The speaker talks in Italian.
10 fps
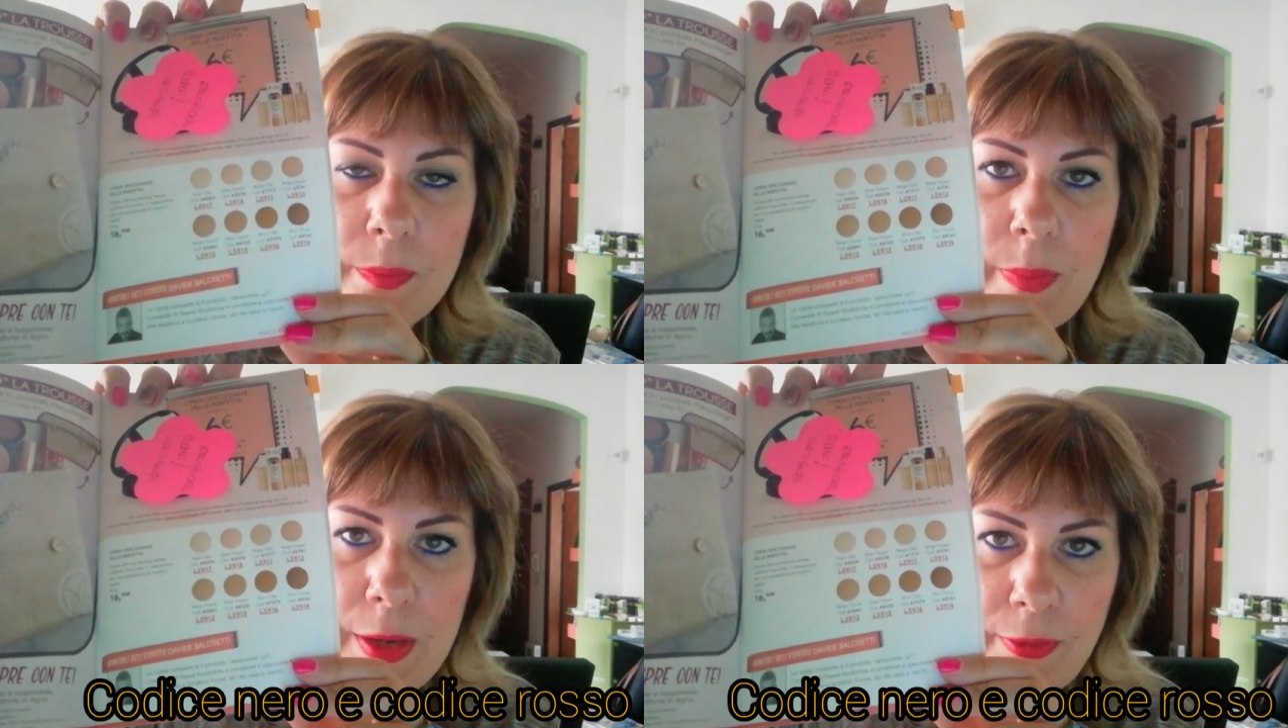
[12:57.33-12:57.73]

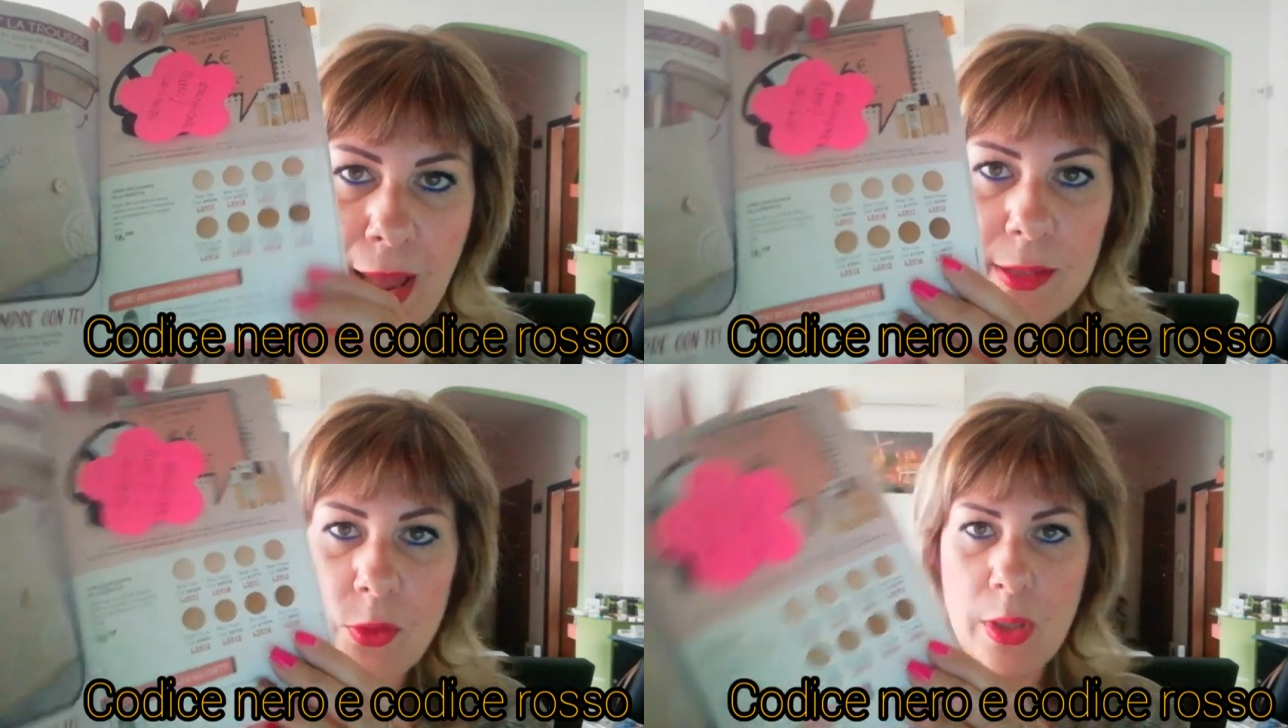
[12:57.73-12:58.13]

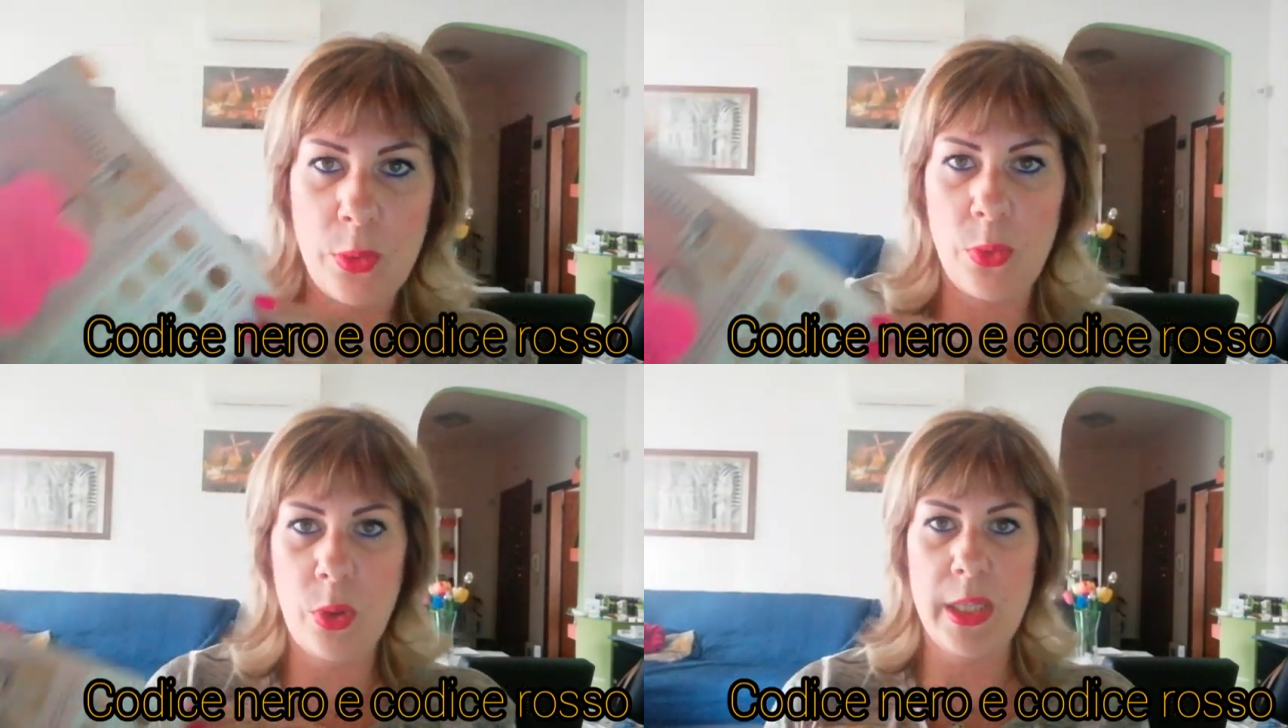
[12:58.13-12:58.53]
Perfetto, è
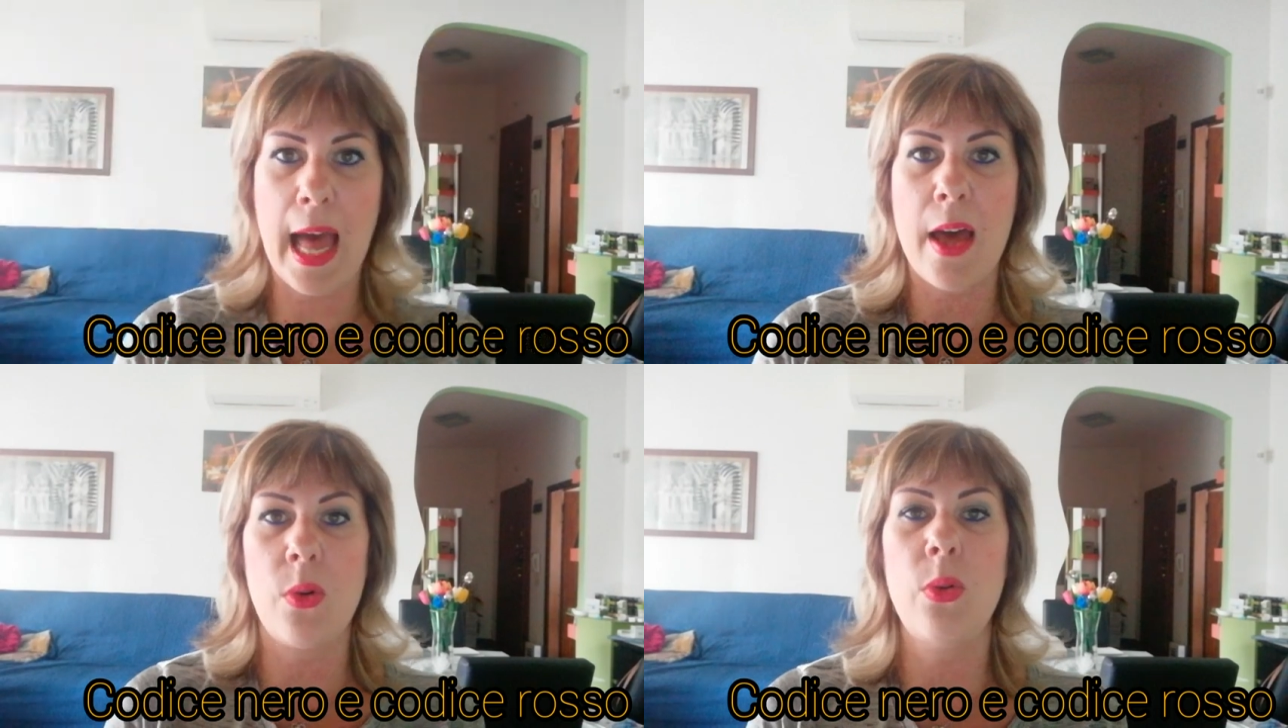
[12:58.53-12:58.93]
tutto
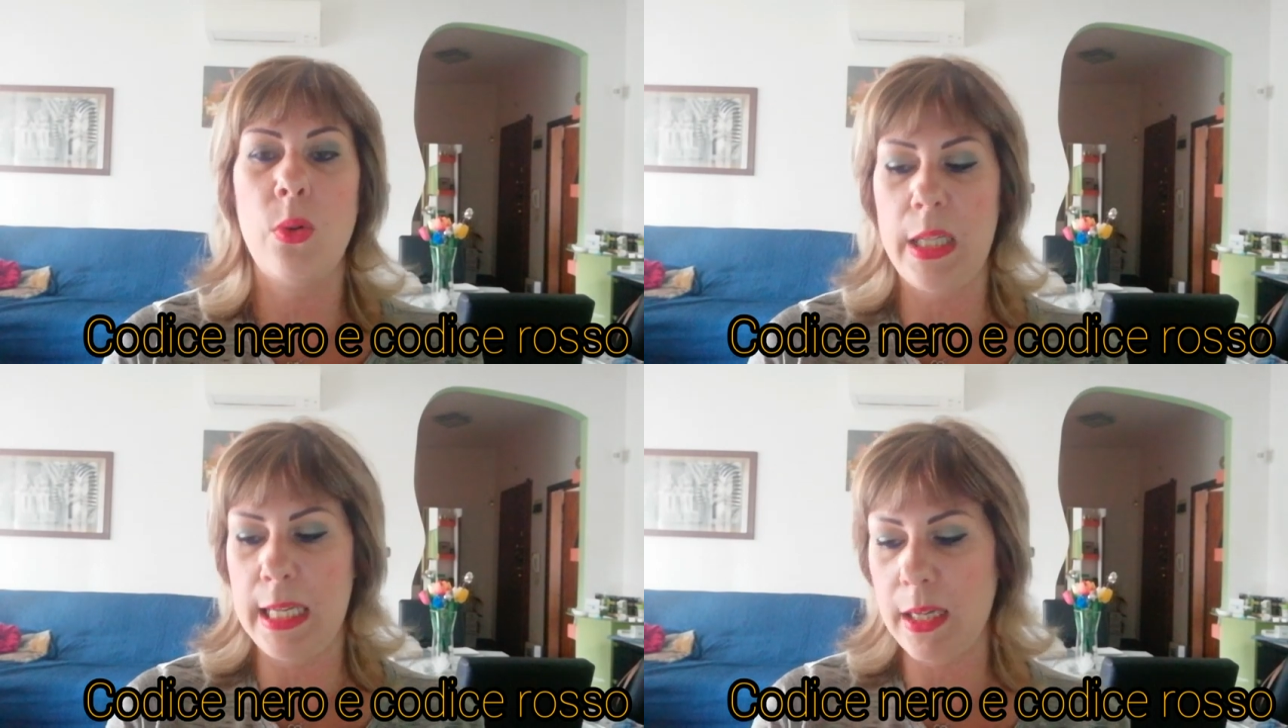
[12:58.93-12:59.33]

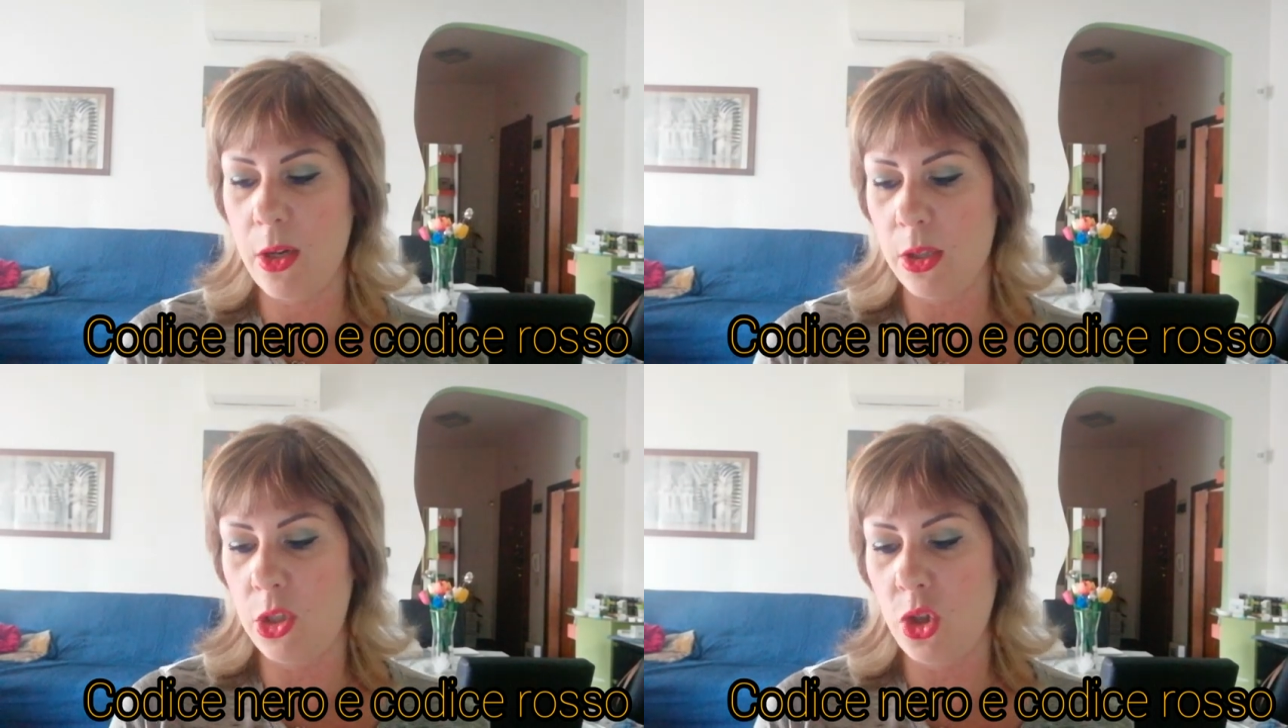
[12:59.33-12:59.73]
chiaro? Il
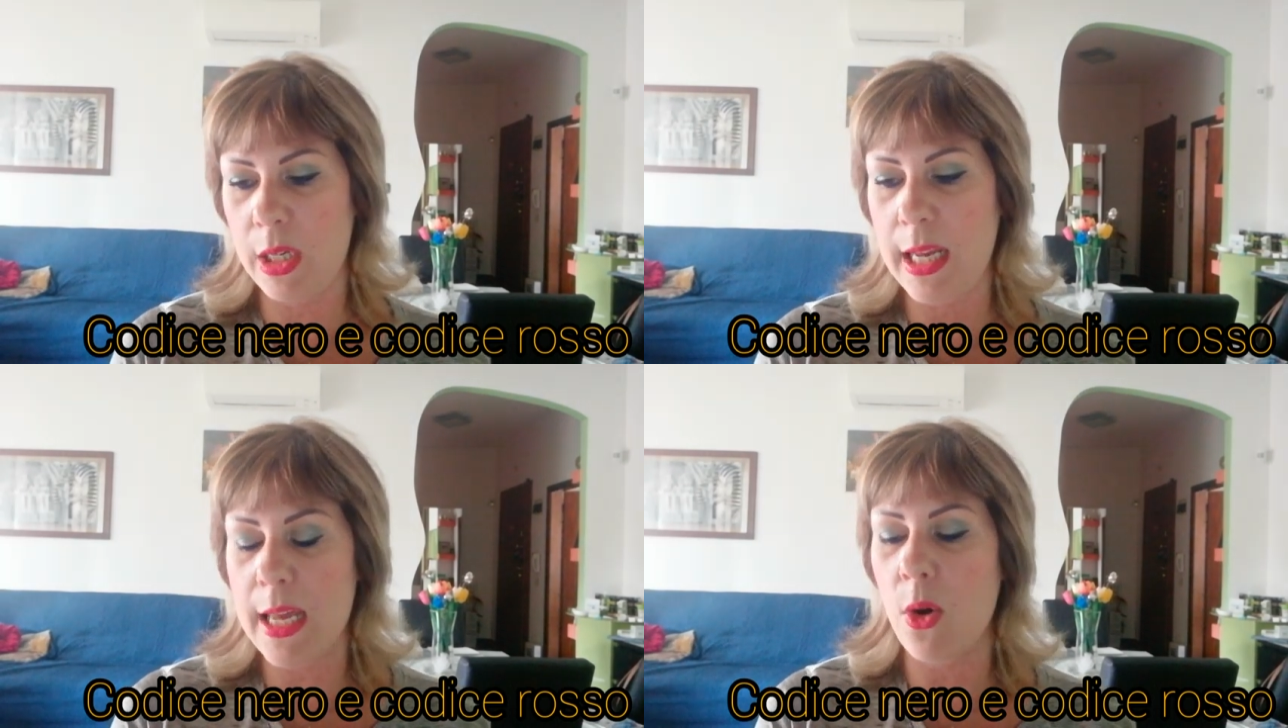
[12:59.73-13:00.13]

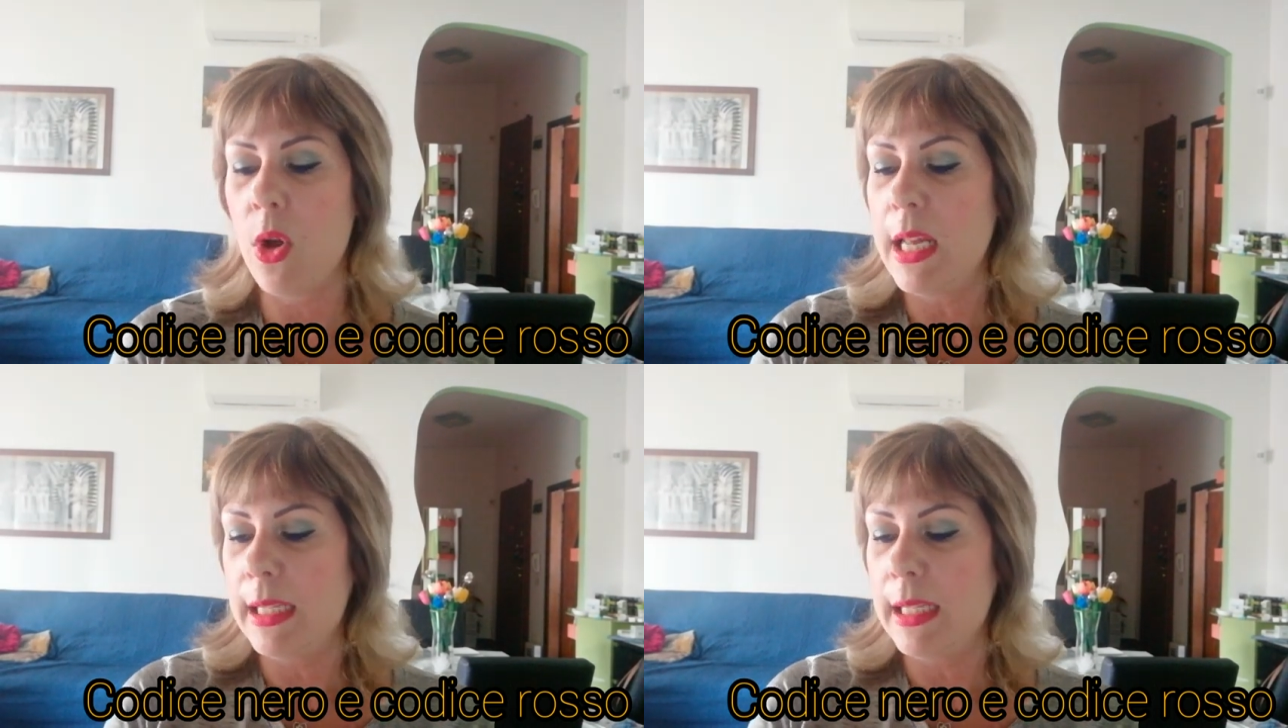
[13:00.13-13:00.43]
codice nero